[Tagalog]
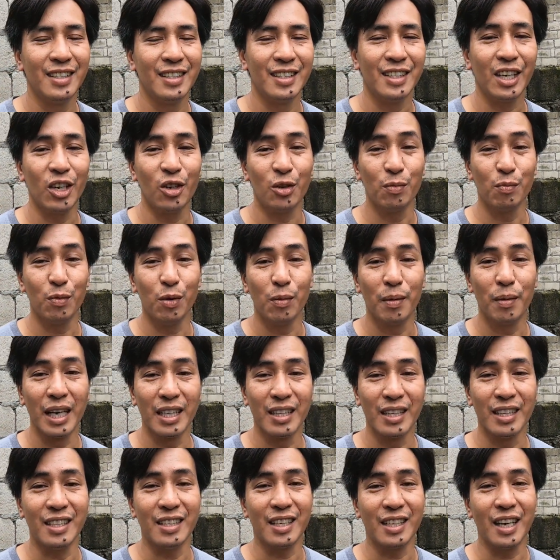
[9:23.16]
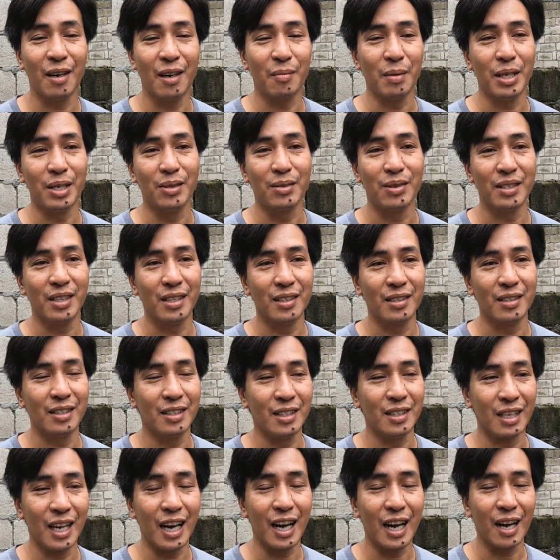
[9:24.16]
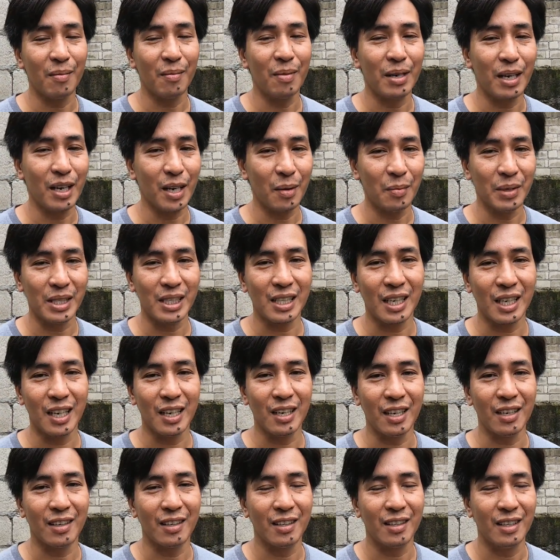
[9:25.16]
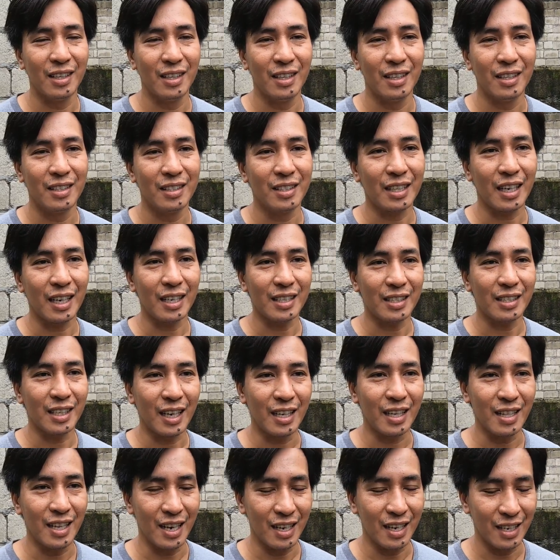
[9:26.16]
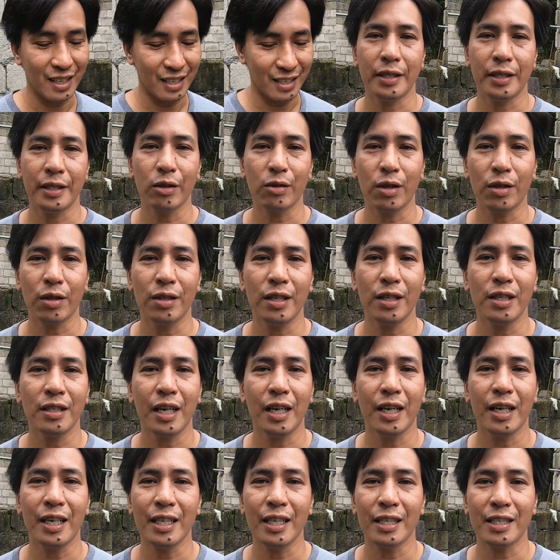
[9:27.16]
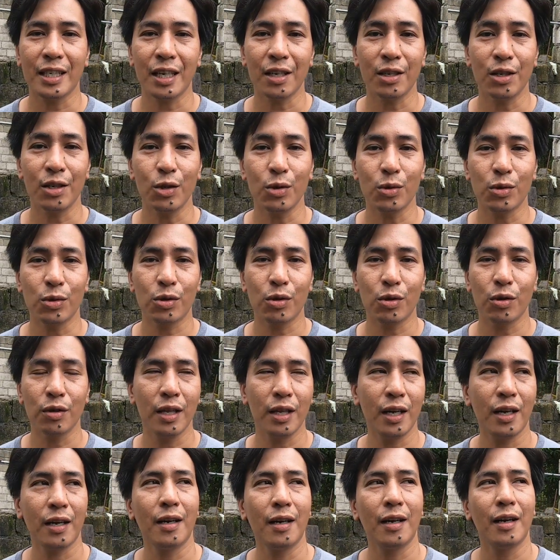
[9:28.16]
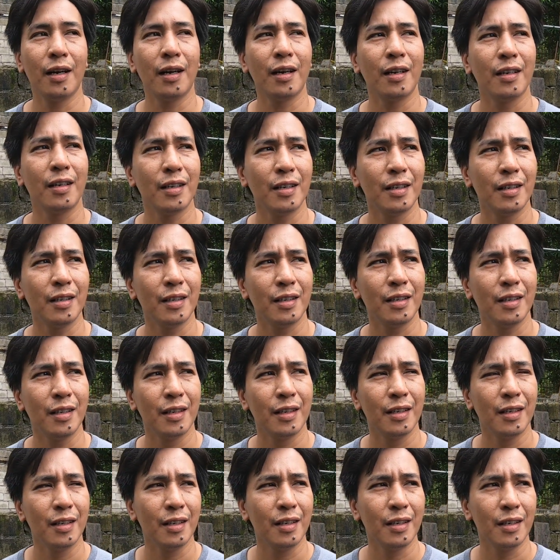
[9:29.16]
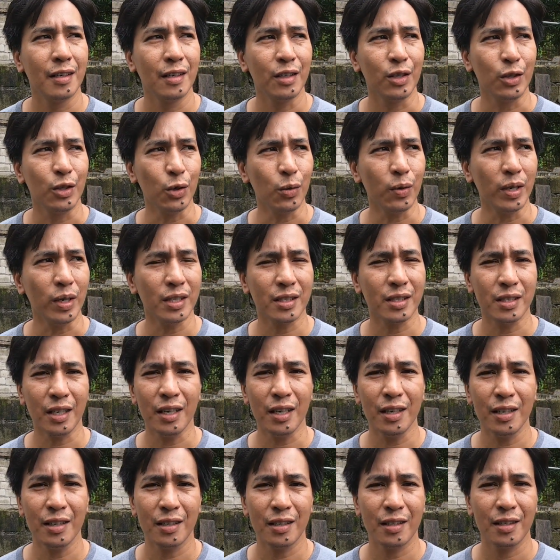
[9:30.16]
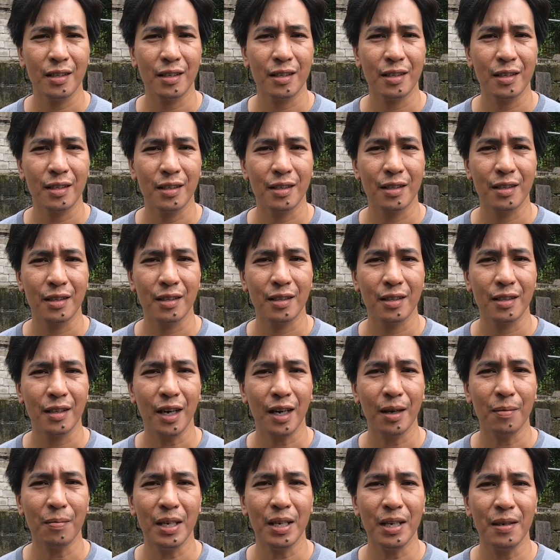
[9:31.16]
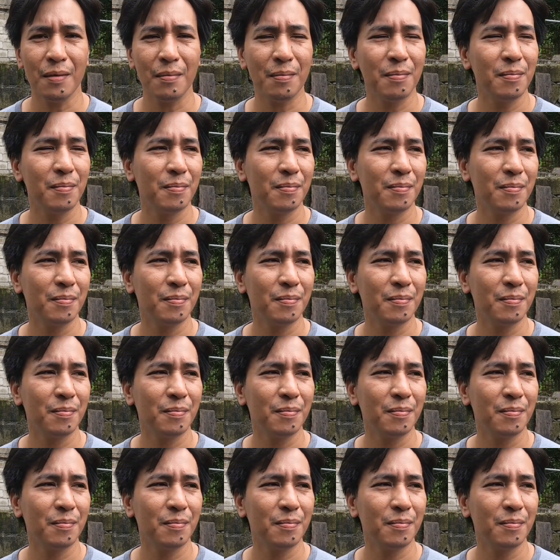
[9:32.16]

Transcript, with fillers: Siya yung bumati sa amin nung nag-aabang kami sa, ano, sa kalsada. Shoutout din kay Risa Houston ng uh, USA, I believe.